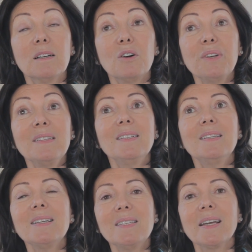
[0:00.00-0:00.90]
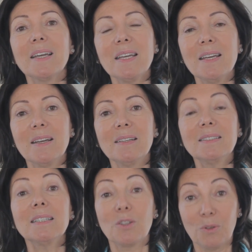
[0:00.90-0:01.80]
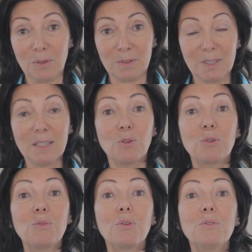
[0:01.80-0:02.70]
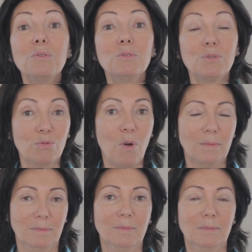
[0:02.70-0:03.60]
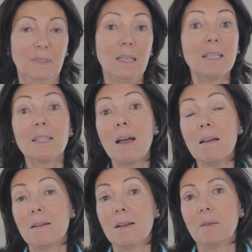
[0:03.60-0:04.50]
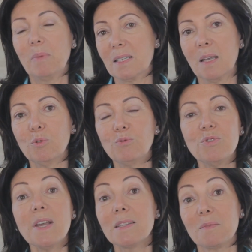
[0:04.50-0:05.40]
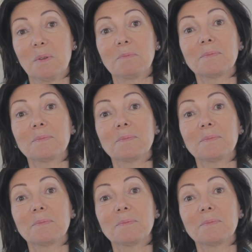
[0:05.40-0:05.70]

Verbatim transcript: En fait, désirer, c'est être, être, curieux de soi. Et ça, ben, ça m'enthousiasme.